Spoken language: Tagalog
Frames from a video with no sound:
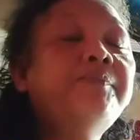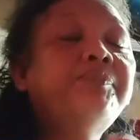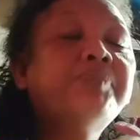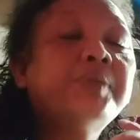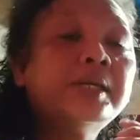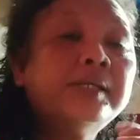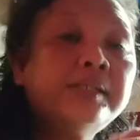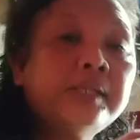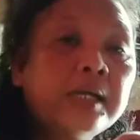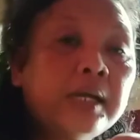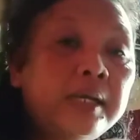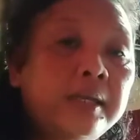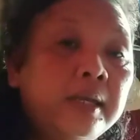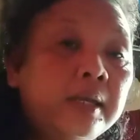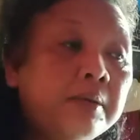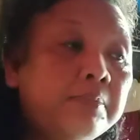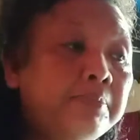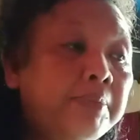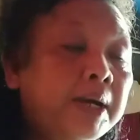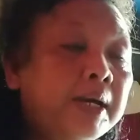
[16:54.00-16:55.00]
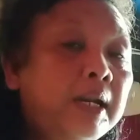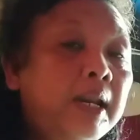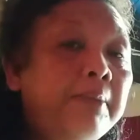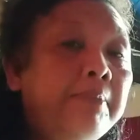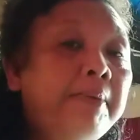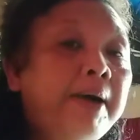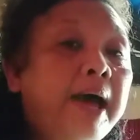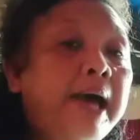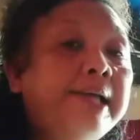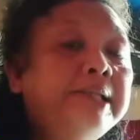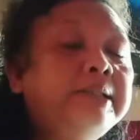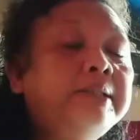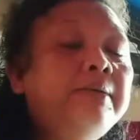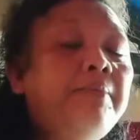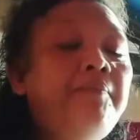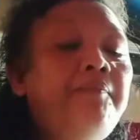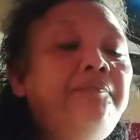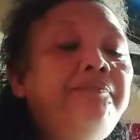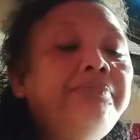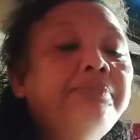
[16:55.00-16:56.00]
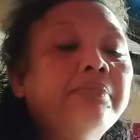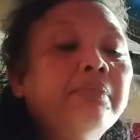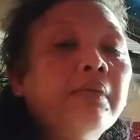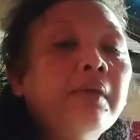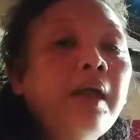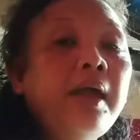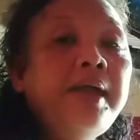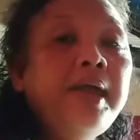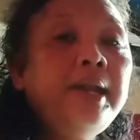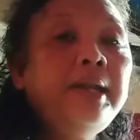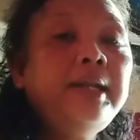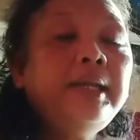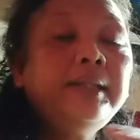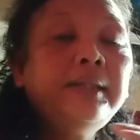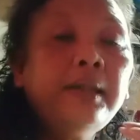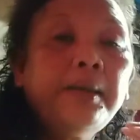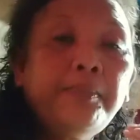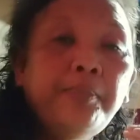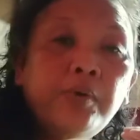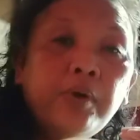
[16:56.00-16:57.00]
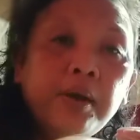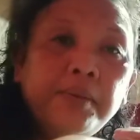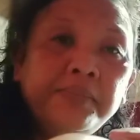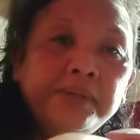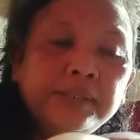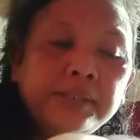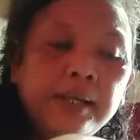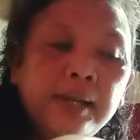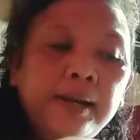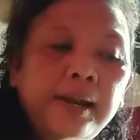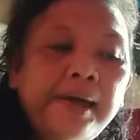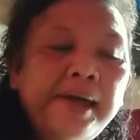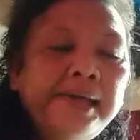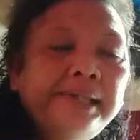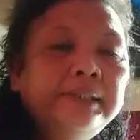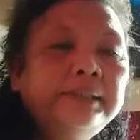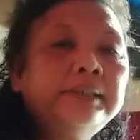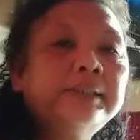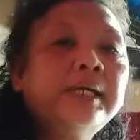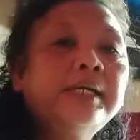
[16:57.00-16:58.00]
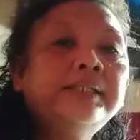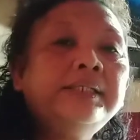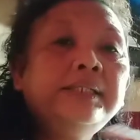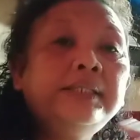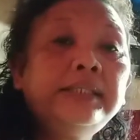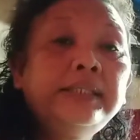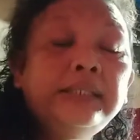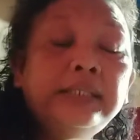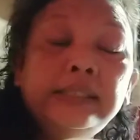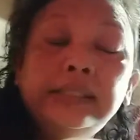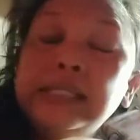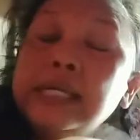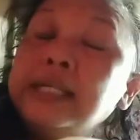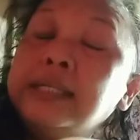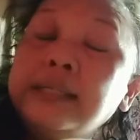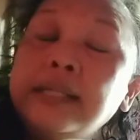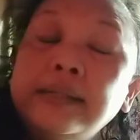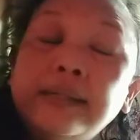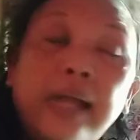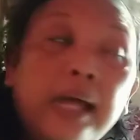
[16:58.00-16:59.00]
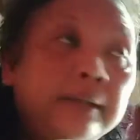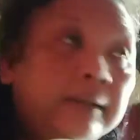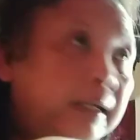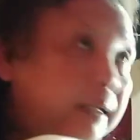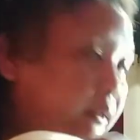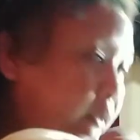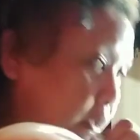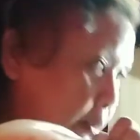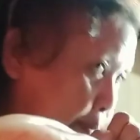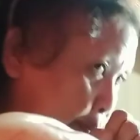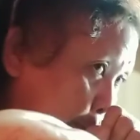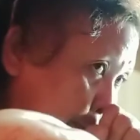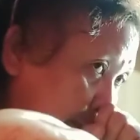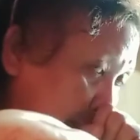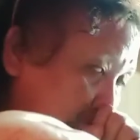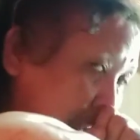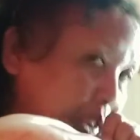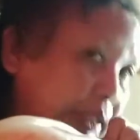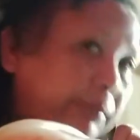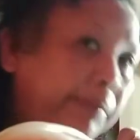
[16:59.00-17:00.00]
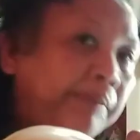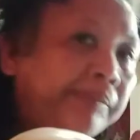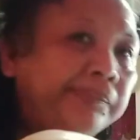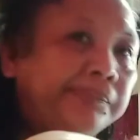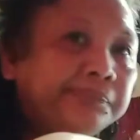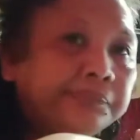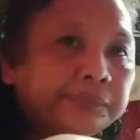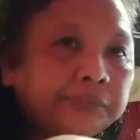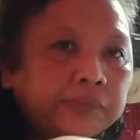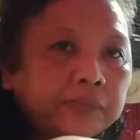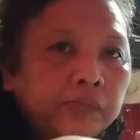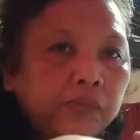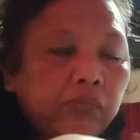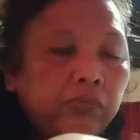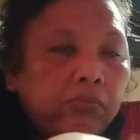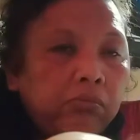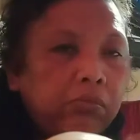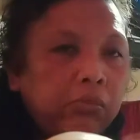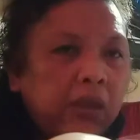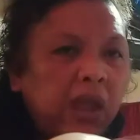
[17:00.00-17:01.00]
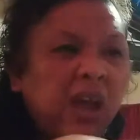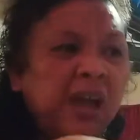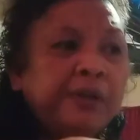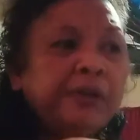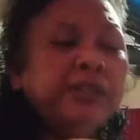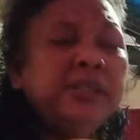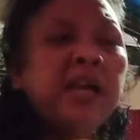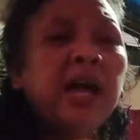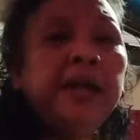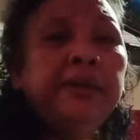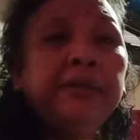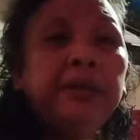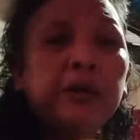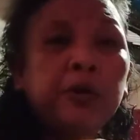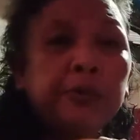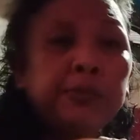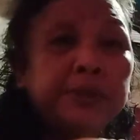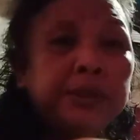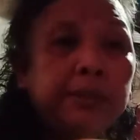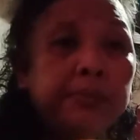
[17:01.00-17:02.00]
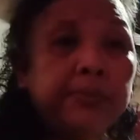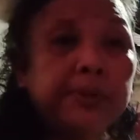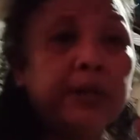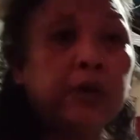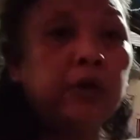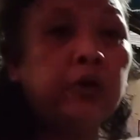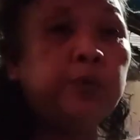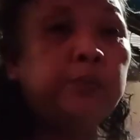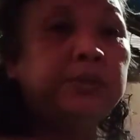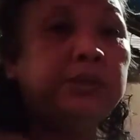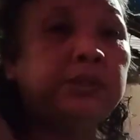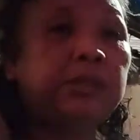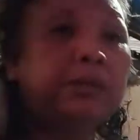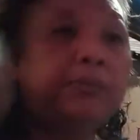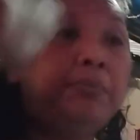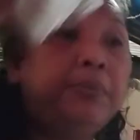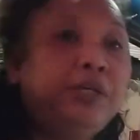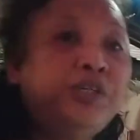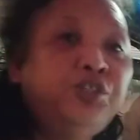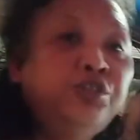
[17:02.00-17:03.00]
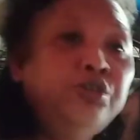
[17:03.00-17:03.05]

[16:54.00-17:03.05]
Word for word: sa kanyang paglabas Ayan, late na po kami sa lunch. Kasi tatay din po is, ano siya, under obs observation